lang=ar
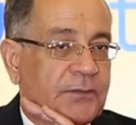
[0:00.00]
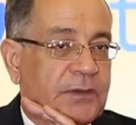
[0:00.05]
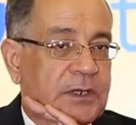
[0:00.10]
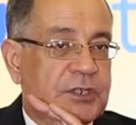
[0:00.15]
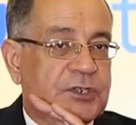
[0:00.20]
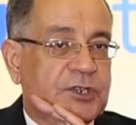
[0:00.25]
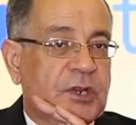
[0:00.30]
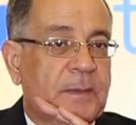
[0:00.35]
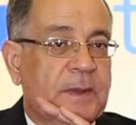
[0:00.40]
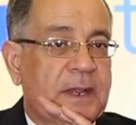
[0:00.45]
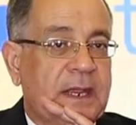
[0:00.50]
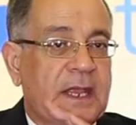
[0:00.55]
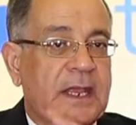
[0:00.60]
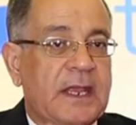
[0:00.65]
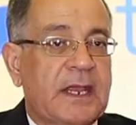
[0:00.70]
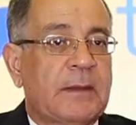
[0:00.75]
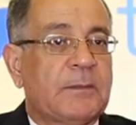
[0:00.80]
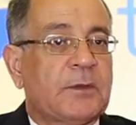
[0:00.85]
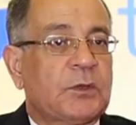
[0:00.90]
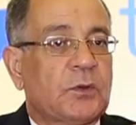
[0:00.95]
في
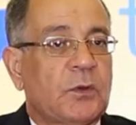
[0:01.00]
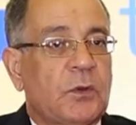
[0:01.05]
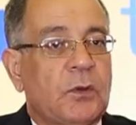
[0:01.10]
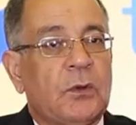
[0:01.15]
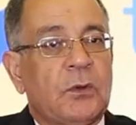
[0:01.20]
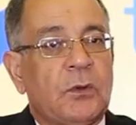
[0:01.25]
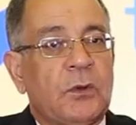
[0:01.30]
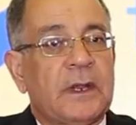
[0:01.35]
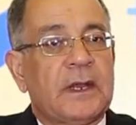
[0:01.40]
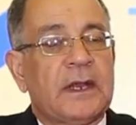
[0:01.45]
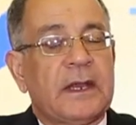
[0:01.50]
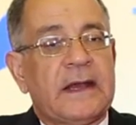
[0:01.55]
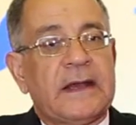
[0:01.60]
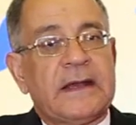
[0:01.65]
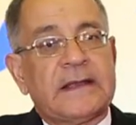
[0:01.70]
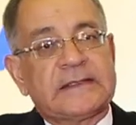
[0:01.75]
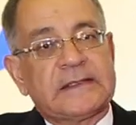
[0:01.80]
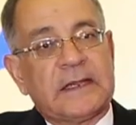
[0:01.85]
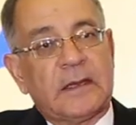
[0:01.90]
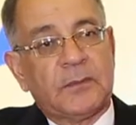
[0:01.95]
الشبكية بتقول له ان
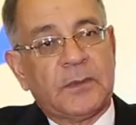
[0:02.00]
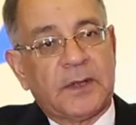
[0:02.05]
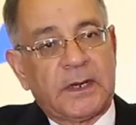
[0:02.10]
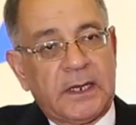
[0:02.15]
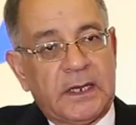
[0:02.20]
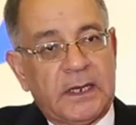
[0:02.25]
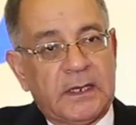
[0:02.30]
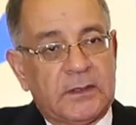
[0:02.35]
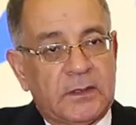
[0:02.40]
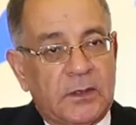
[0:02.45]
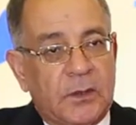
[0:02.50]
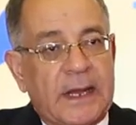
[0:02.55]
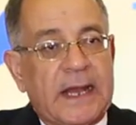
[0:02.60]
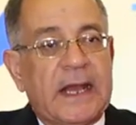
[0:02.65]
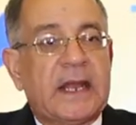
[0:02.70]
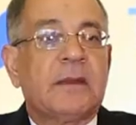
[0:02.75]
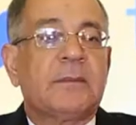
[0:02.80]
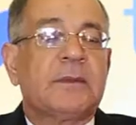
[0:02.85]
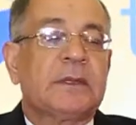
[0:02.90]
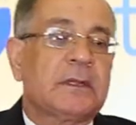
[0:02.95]
هذا المريض
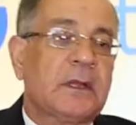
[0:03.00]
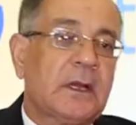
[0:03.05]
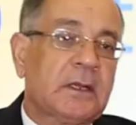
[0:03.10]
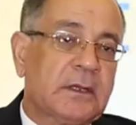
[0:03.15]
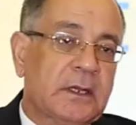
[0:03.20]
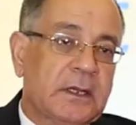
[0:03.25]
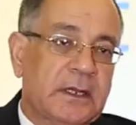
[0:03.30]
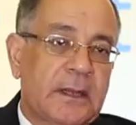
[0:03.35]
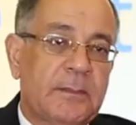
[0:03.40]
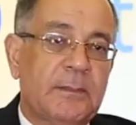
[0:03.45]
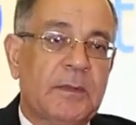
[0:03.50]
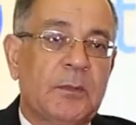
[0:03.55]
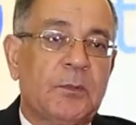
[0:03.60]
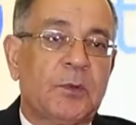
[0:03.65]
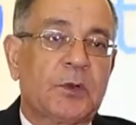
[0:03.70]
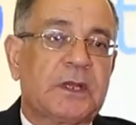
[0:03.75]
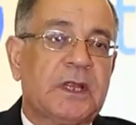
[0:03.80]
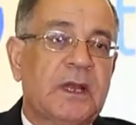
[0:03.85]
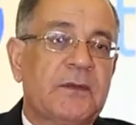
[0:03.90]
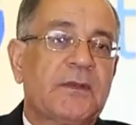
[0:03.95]
يعاني من ضغط الدم
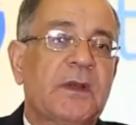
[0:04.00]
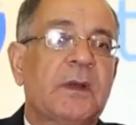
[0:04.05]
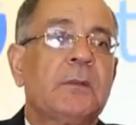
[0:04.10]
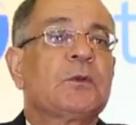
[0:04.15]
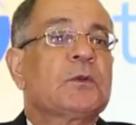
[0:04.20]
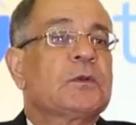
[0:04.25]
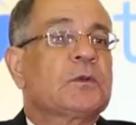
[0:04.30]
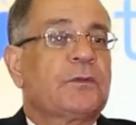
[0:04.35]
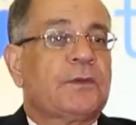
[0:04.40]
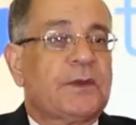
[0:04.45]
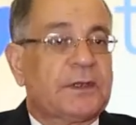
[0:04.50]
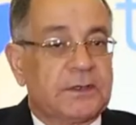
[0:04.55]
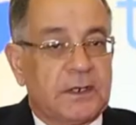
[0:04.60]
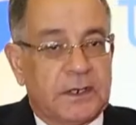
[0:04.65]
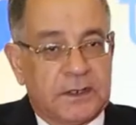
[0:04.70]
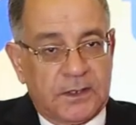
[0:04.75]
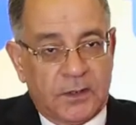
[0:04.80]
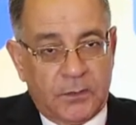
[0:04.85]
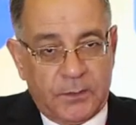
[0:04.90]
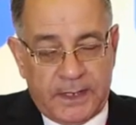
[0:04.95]
المرتفع منذ
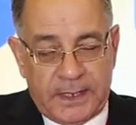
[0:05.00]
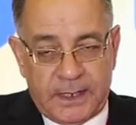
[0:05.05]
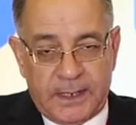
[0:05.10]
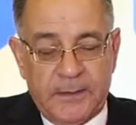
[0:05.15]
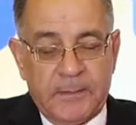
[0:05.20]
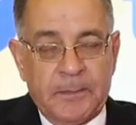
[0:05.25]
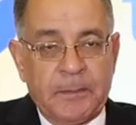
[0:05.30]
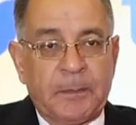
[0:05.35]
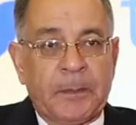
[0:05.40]
فترة طويلة